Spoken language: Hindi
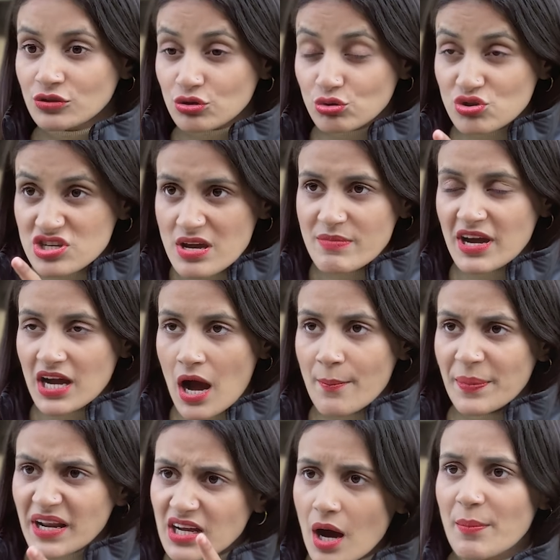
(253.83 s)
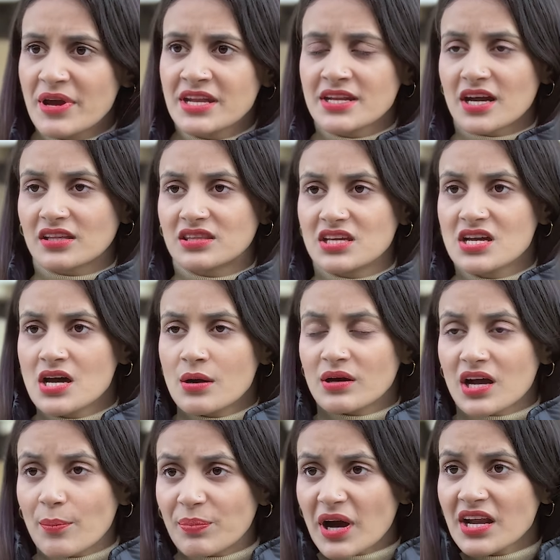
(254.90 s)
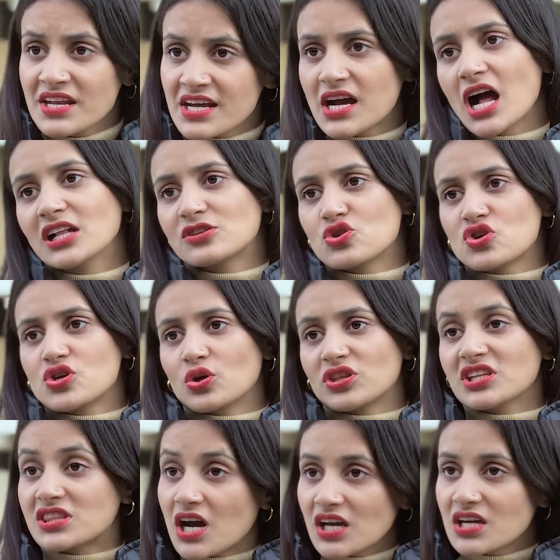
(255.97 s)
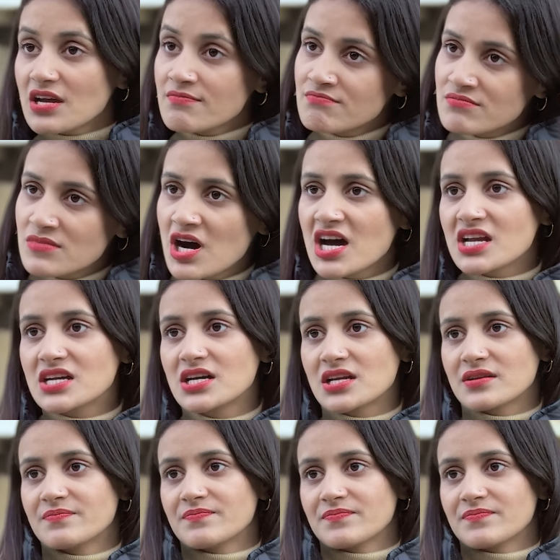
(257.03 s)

तो तुझे मैं काम पर कभी नहीं रखती कब का निकाल चुकी होती धक्के मार कर